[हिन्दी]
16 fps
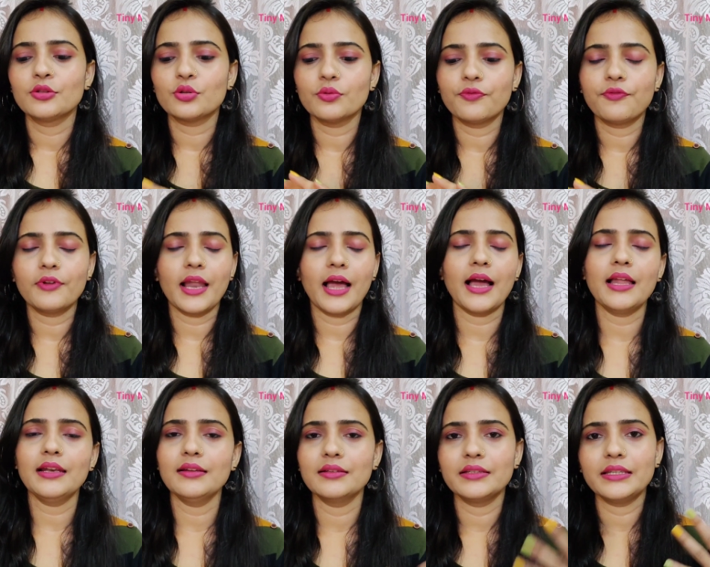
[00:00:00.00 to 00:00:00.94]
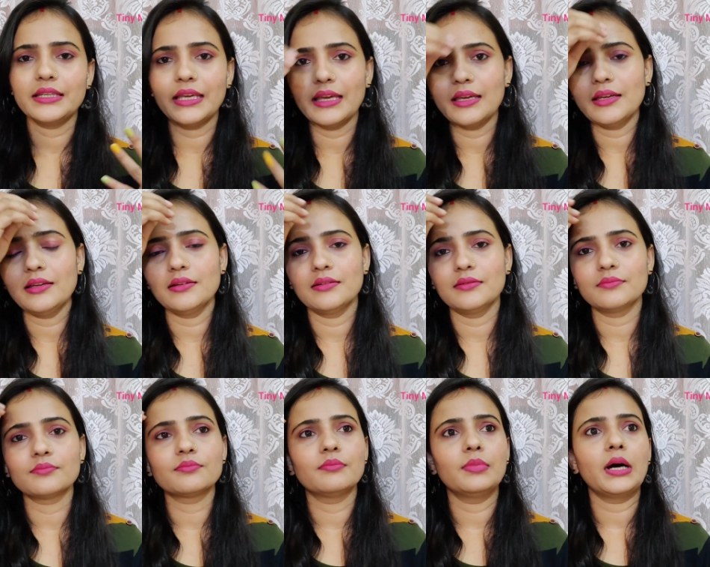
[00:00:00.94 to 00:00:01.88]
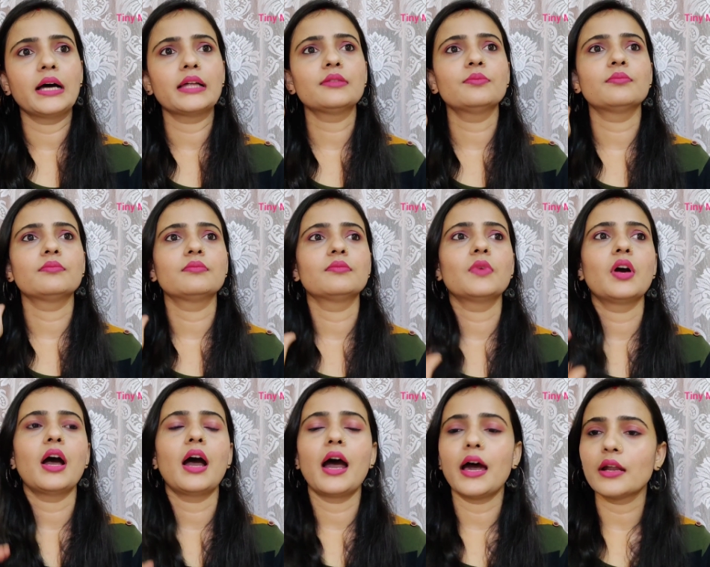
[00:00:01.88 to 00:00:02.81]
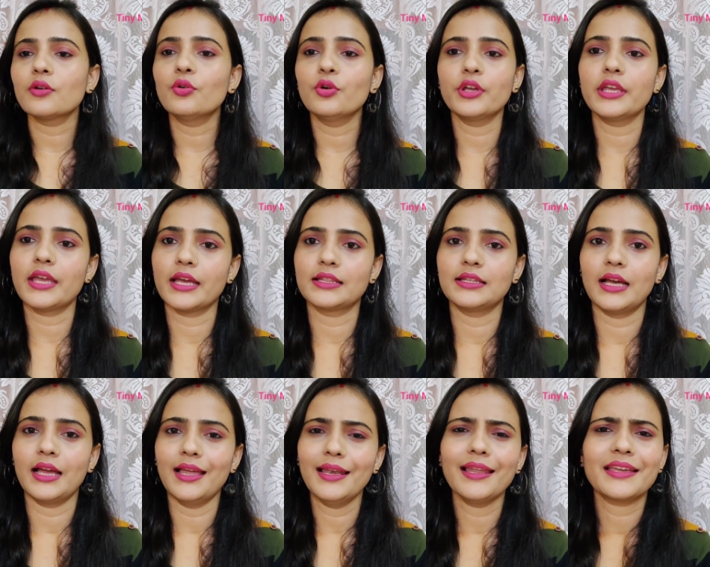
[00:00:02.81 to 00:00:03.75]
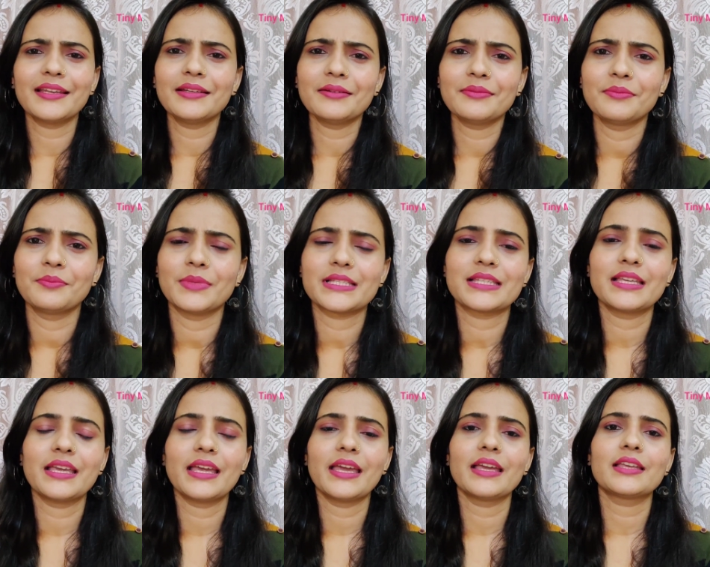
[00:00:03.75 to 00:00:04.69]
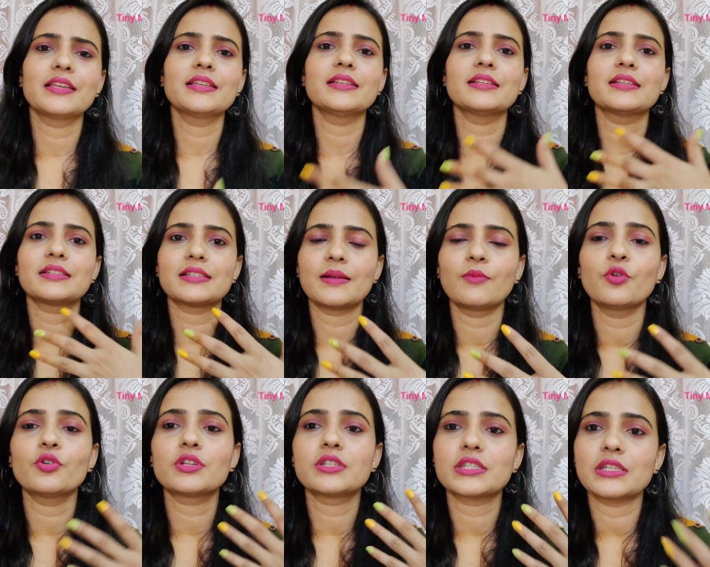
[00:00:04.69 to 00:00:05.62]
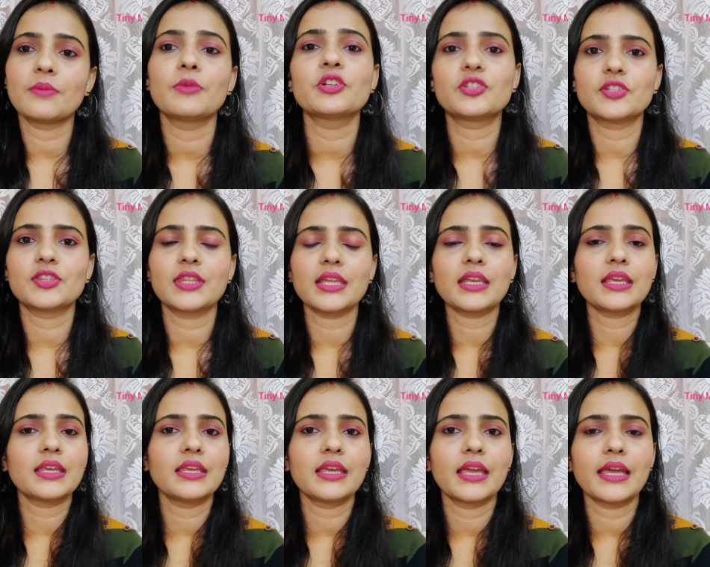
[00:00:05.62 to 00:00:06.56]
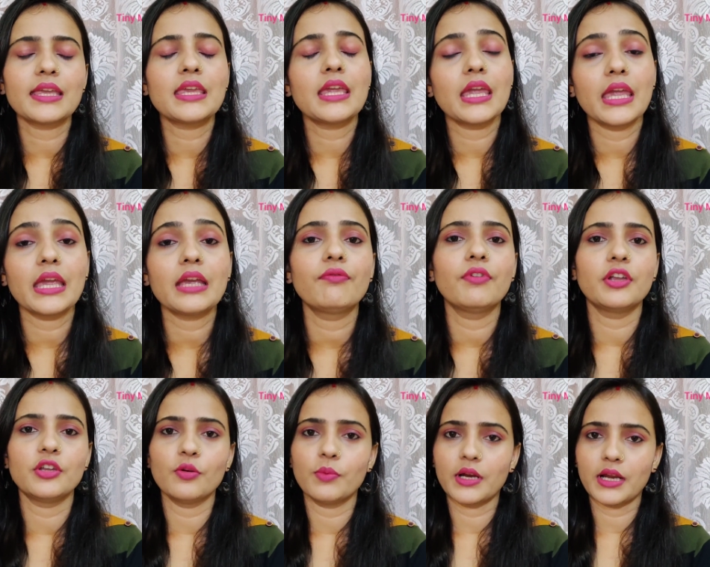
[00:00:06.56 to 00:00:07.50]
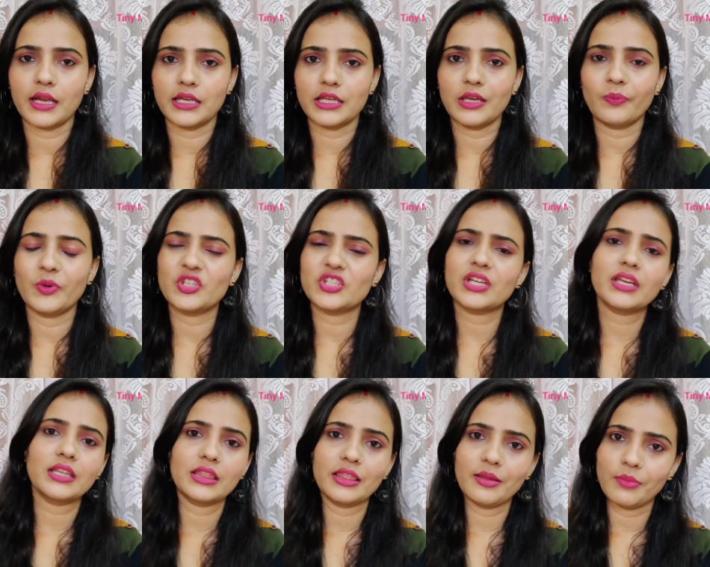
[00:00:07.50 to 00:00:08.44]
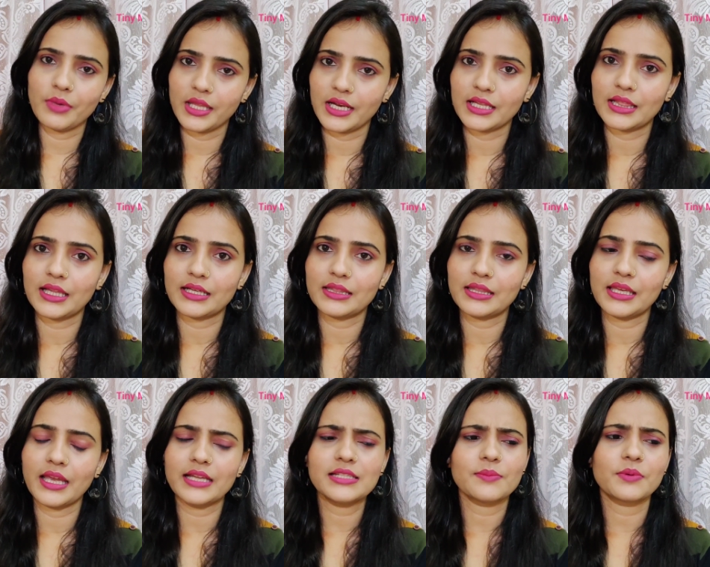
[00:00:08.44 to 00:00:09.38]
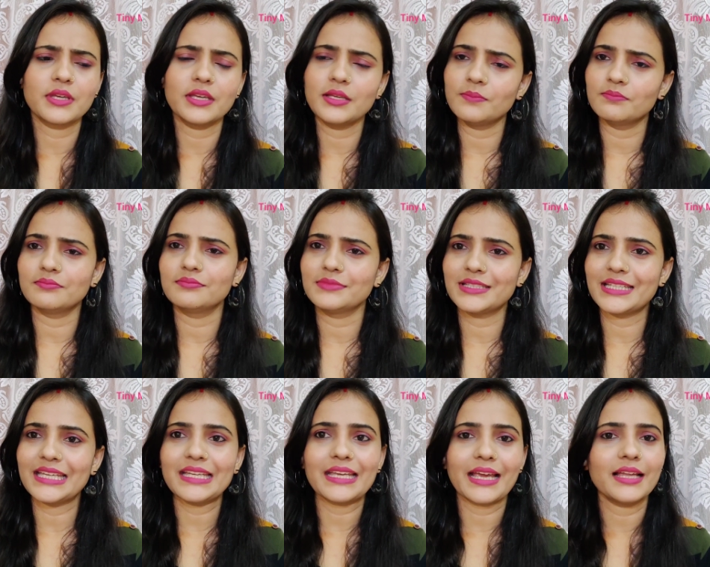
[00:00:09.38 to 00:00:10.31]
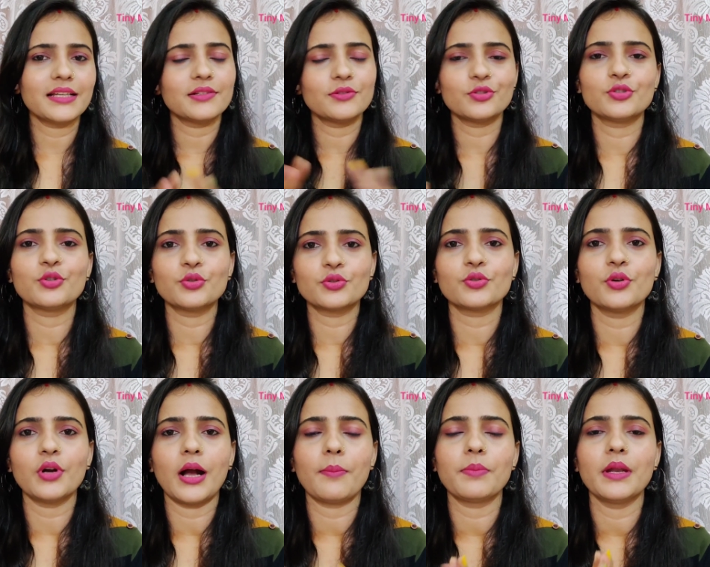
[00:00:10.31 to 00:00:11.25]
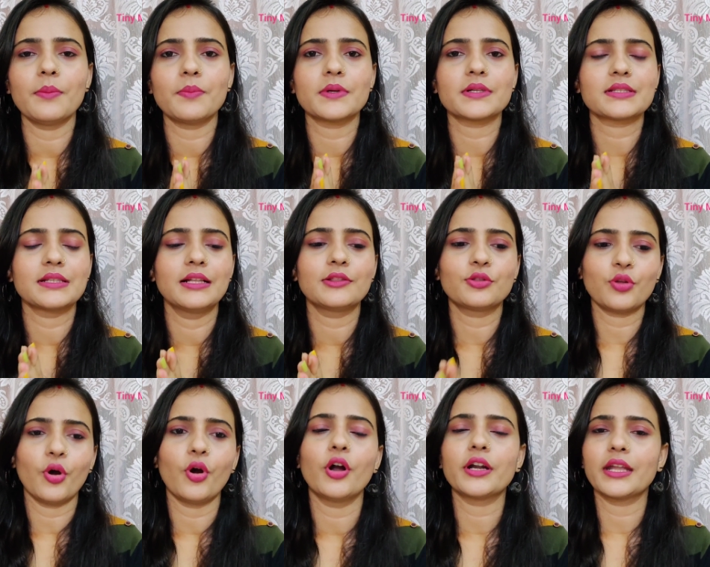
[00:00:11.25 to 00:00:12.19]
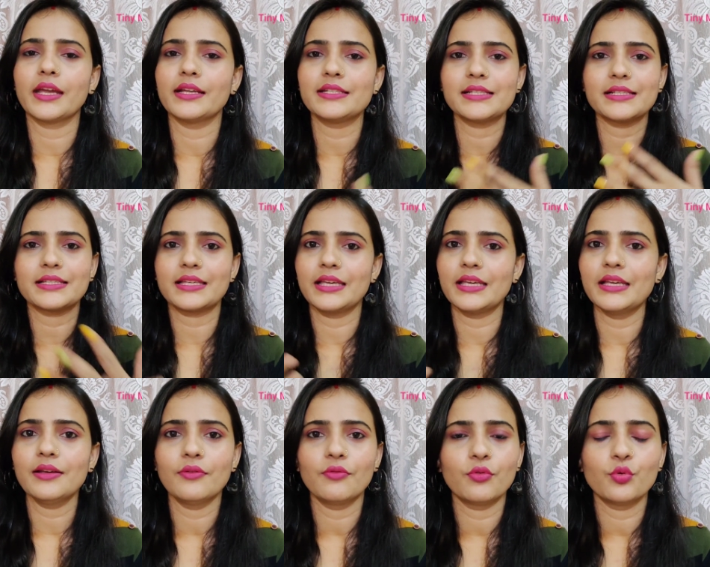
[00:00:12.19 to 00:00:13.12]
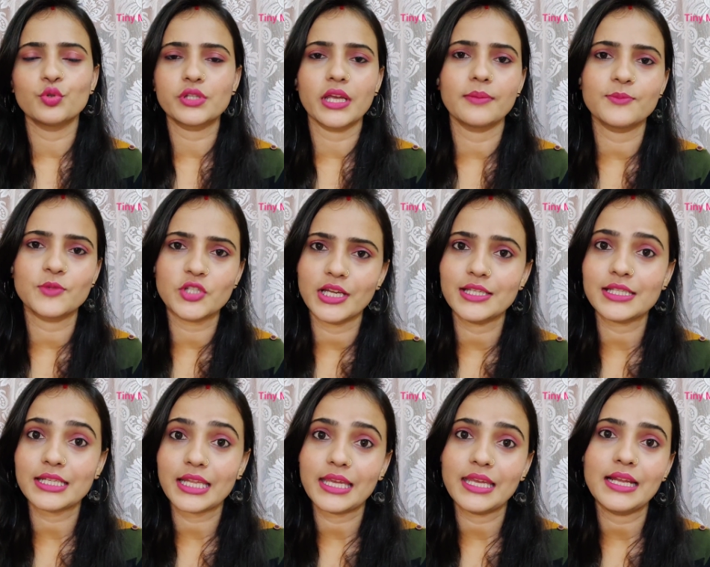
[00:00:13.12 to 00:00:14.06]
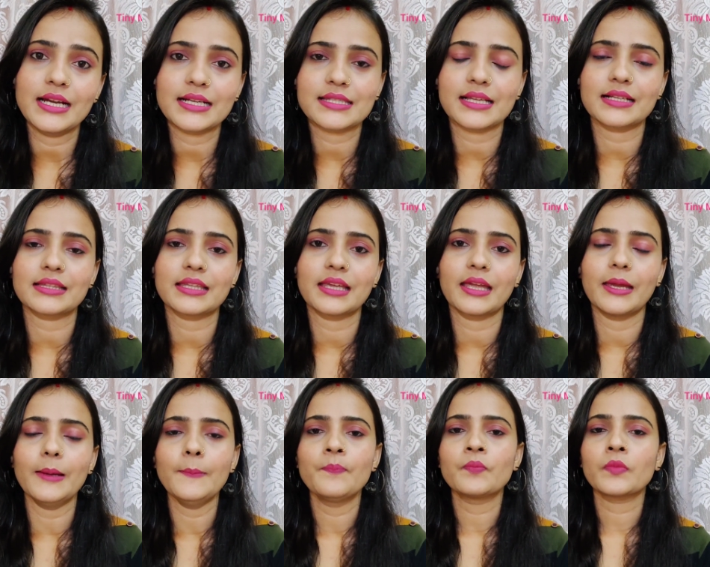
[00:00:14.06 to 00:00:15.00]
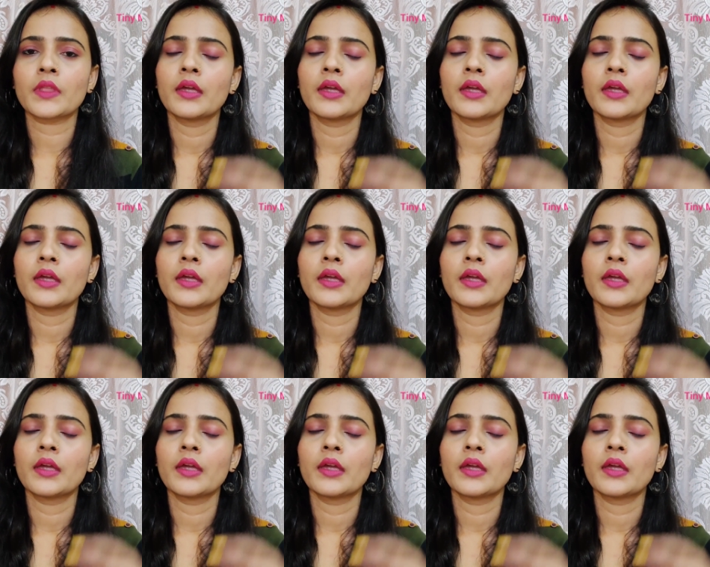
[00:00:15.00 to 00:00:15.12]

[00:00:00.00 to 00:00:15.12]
तो फिलहाल ये बात हर कोई कहता है लेकिन बस ये है कि सब लोग समझते नहीं हैं कि एक वीडियो बनाने के पीछे कितनी मेहनत लगती है जबकि ठीक है जो जो अपना पर्सनल थॉट है जिसकी उसे हम चेंज नहीं कर सकते हैं